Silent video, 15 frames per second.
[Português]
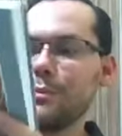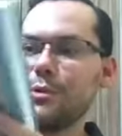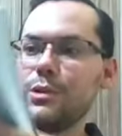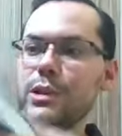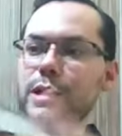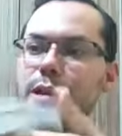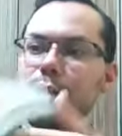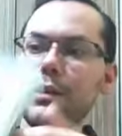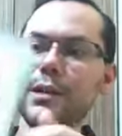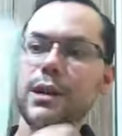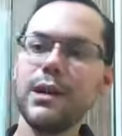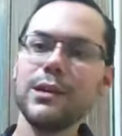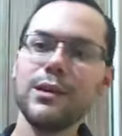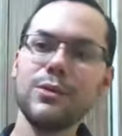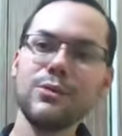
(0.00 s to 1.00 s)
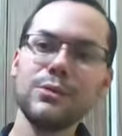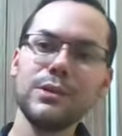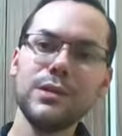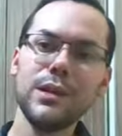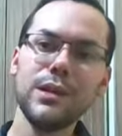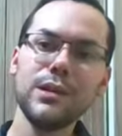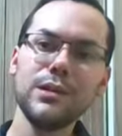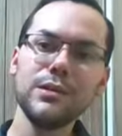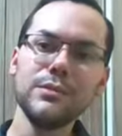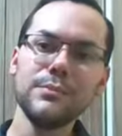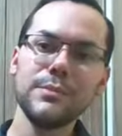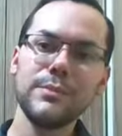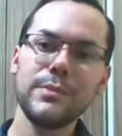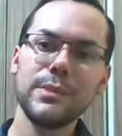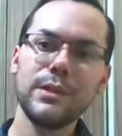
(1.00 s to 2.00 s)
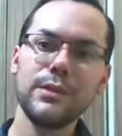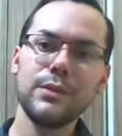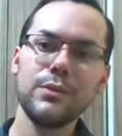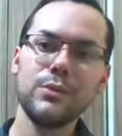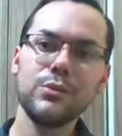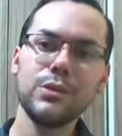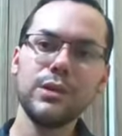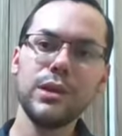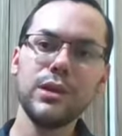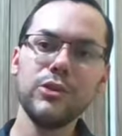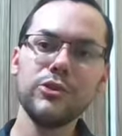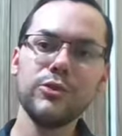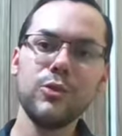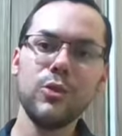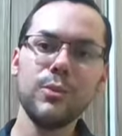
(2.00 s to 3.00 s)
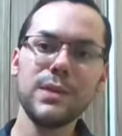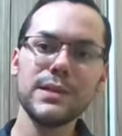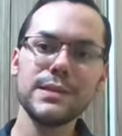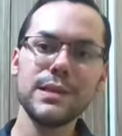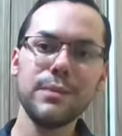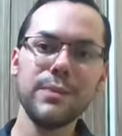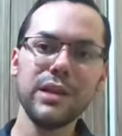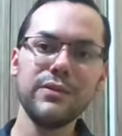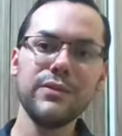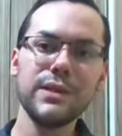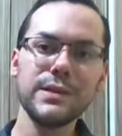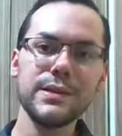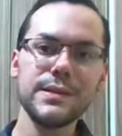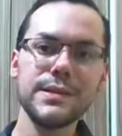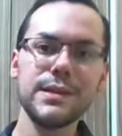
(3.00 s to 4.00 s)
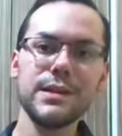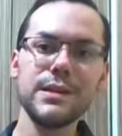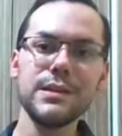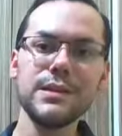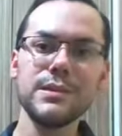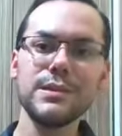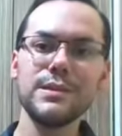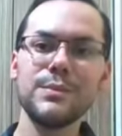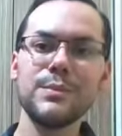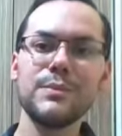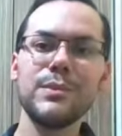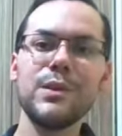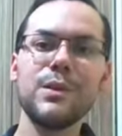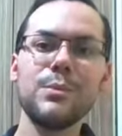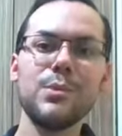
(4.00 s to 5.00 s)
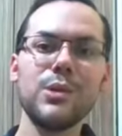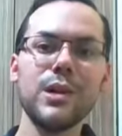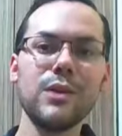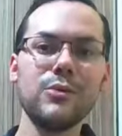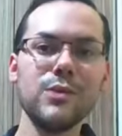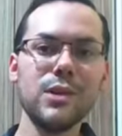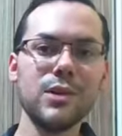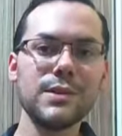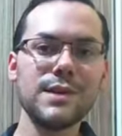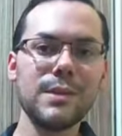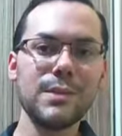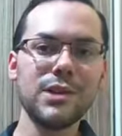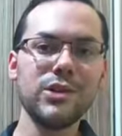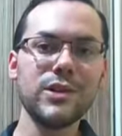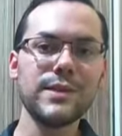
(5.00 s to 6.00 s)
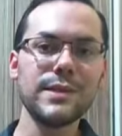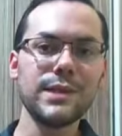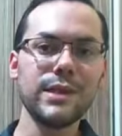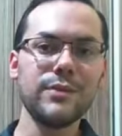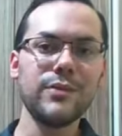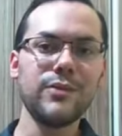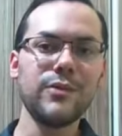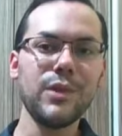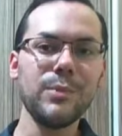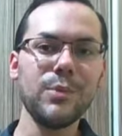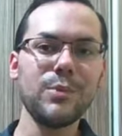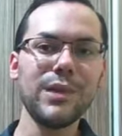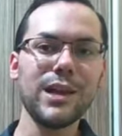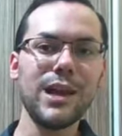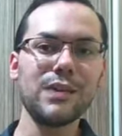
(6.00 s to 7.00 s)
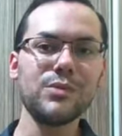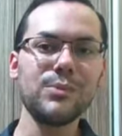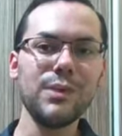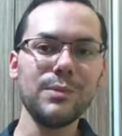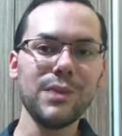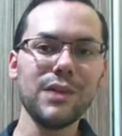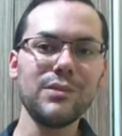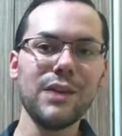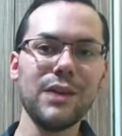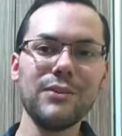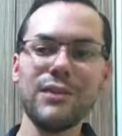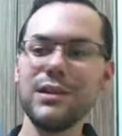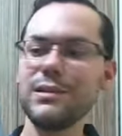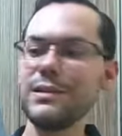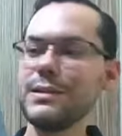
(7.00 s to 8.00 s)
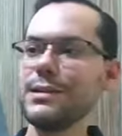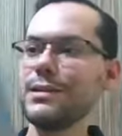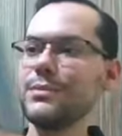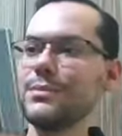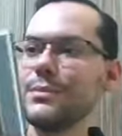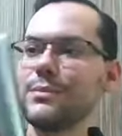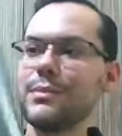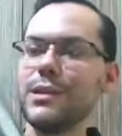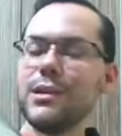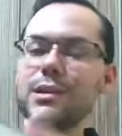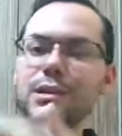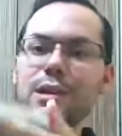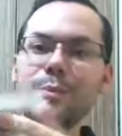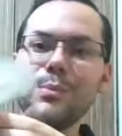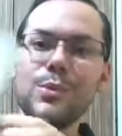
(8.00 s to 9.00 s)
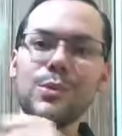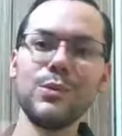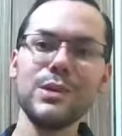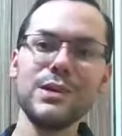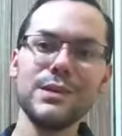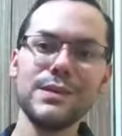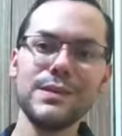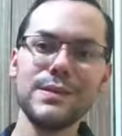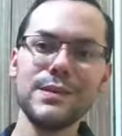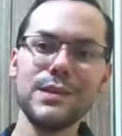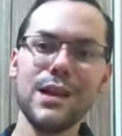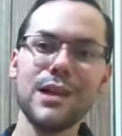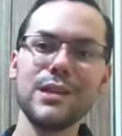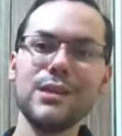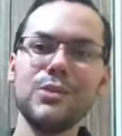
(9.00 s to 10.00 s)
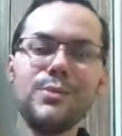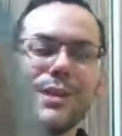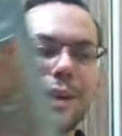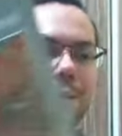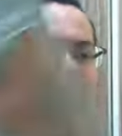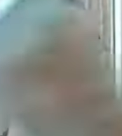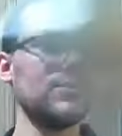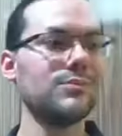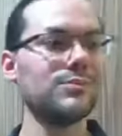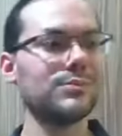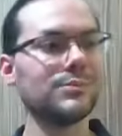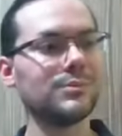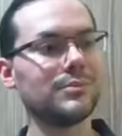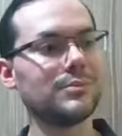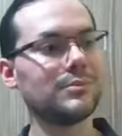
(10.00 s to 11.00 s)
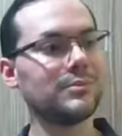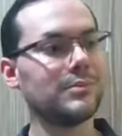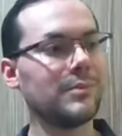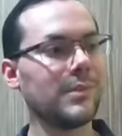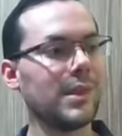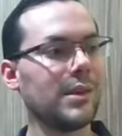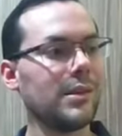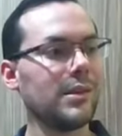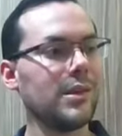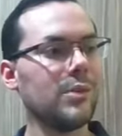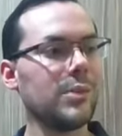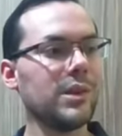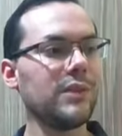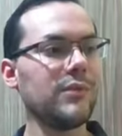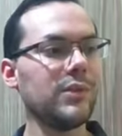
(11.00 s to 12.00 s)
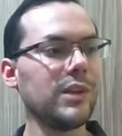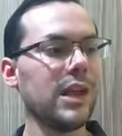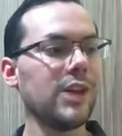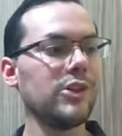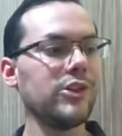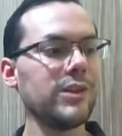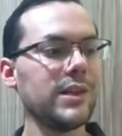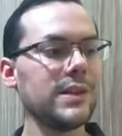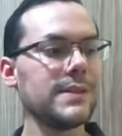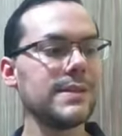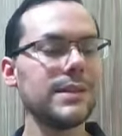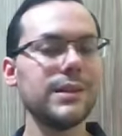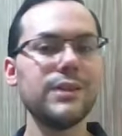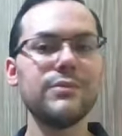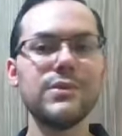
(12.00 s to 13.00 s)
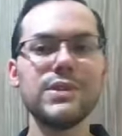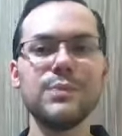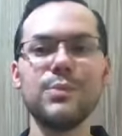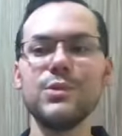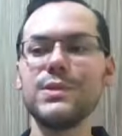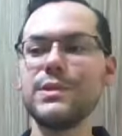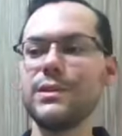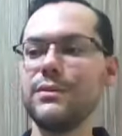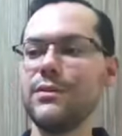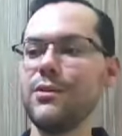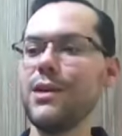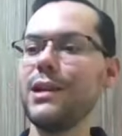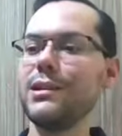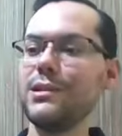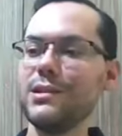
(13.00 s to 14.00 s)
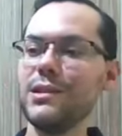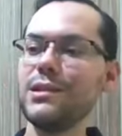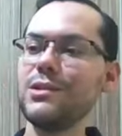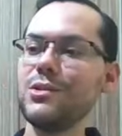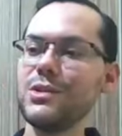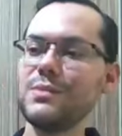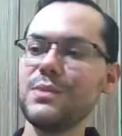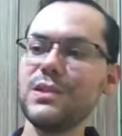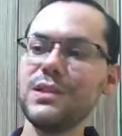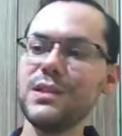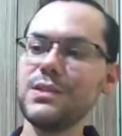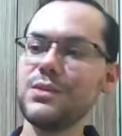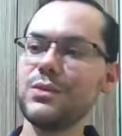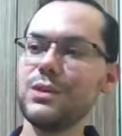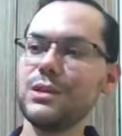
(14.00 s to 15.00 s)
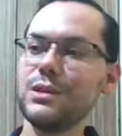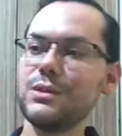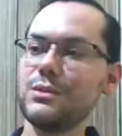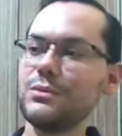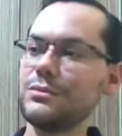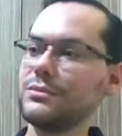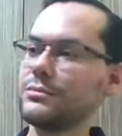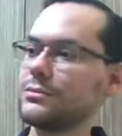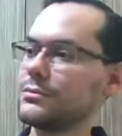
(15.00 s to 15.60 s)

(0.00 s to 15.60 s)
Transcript: porque ela contém o texto do romance também em francês, porque curiosamente esse livro foi publicado primeiro na França e depois aqui no Brasil. Tenho muita vontade de ler esse livro, se possível, ainda em 2018.